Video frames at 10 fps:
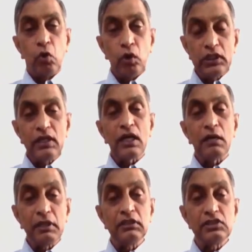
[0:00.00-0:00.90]
కోటిన్నర
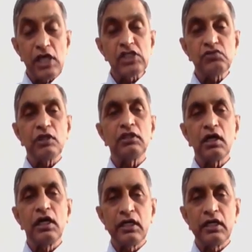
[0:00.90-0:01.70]
మంది శాశ్వతంగా